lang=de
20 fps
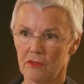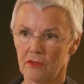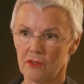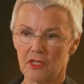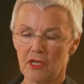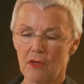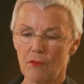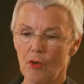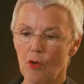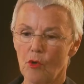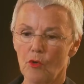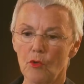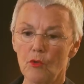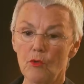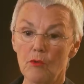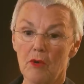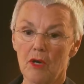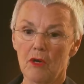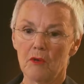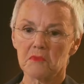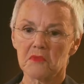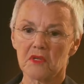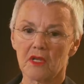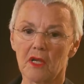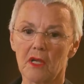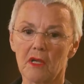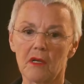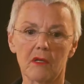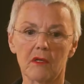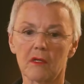Ich habe auch überhaupt
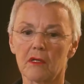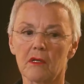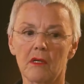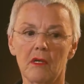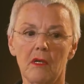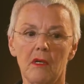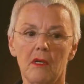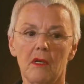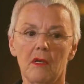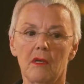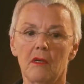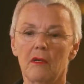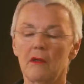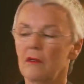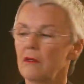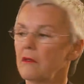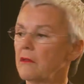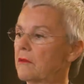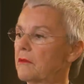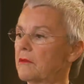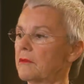keine, äh,